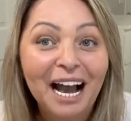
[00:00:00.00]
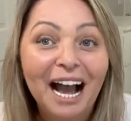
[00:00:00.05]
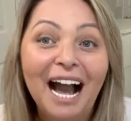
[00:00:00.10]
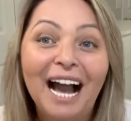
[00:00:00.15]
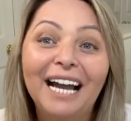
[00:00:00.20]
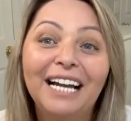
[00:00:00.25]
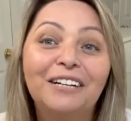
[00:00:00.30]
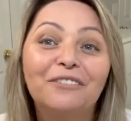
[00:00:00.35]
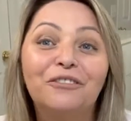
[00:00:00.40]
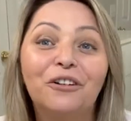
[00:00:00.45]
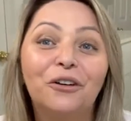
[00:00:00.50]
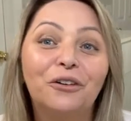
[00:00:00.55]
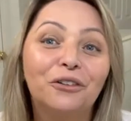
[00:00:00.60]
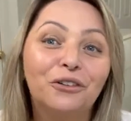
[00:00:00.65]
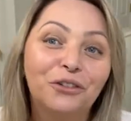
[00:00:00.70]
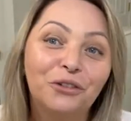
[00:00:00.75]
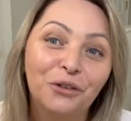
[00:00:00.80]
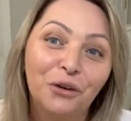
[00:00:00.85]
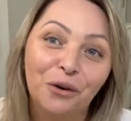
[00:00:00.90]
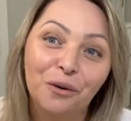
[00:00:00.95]
Aí
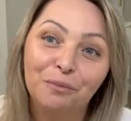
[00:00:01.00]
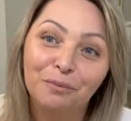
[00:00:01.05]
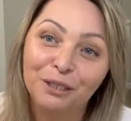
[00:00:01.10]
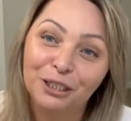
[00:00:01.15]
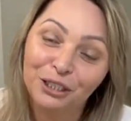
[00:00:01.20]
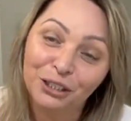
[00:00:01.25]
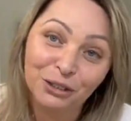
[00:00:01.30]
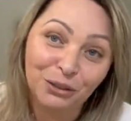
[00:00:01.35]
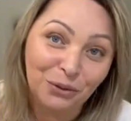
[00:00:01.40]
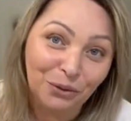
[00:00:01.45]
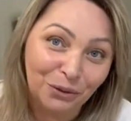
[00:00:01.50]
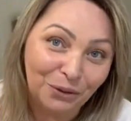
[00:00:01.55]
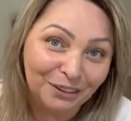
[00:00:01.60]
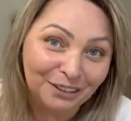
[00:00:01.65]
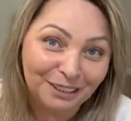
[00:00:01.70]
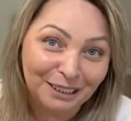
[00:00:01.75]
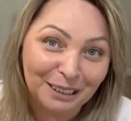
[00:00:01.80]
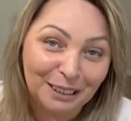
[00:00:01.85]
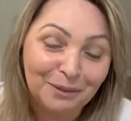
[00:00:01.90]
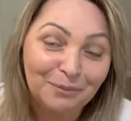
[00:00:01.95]
voltou, pedi
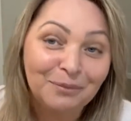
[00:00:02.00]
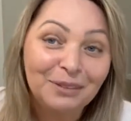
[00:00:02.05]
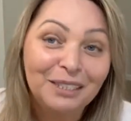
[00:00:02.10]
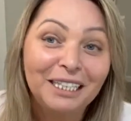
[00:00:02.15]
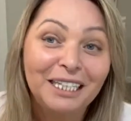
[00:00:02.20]
outra.